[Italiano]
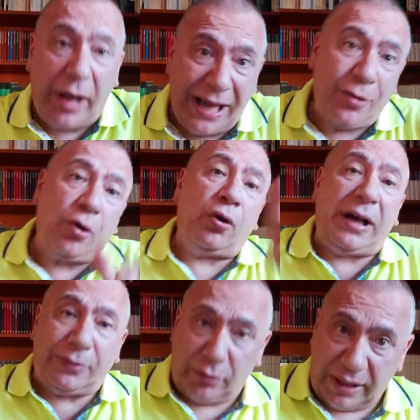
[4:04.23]
Ecco
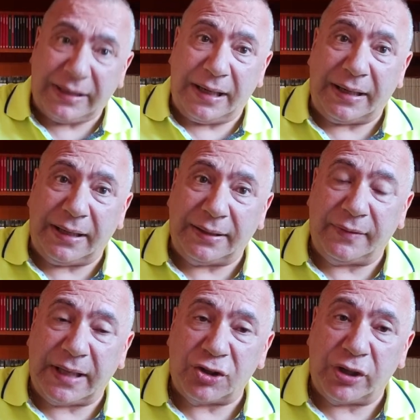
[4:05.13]
la teoria della
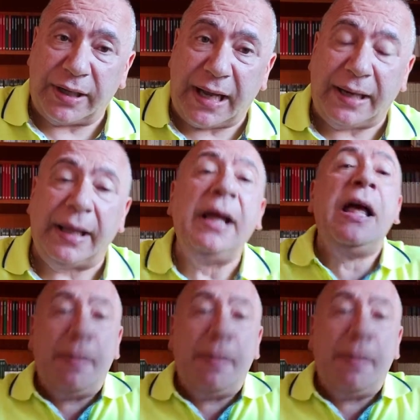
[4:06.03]
relatività generale,